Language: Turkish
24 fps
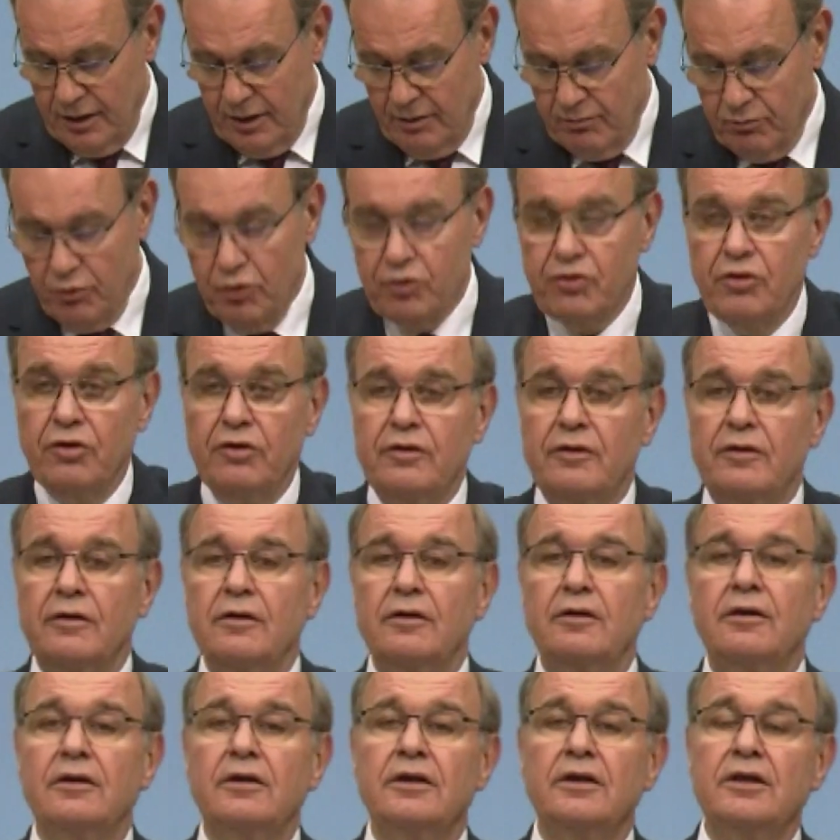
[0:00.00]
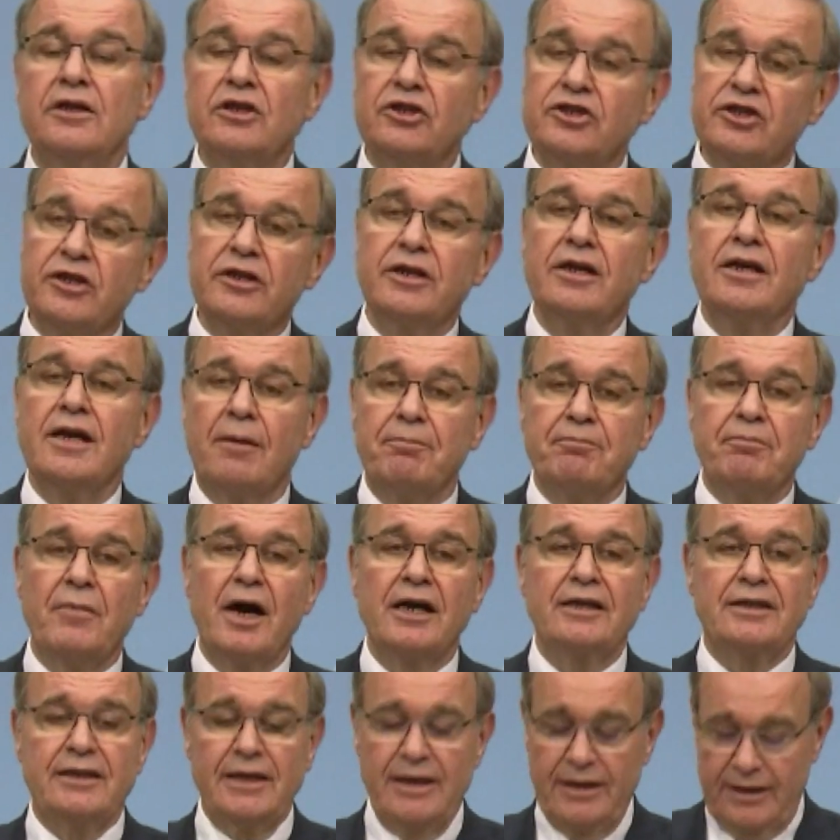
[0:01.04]
bugün işini
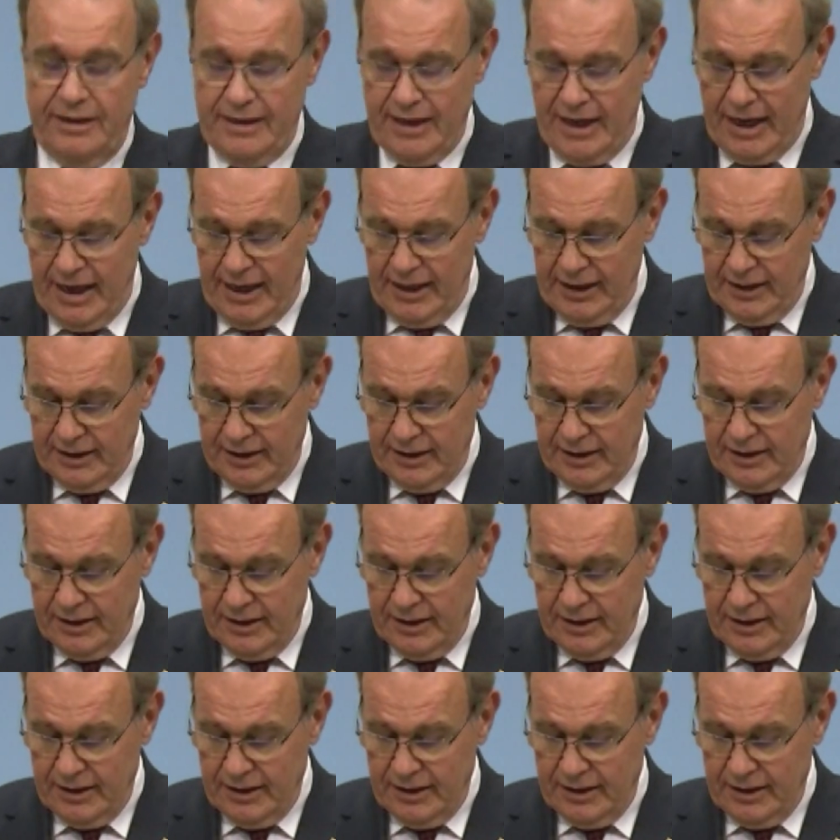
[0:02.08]
yapmak yerine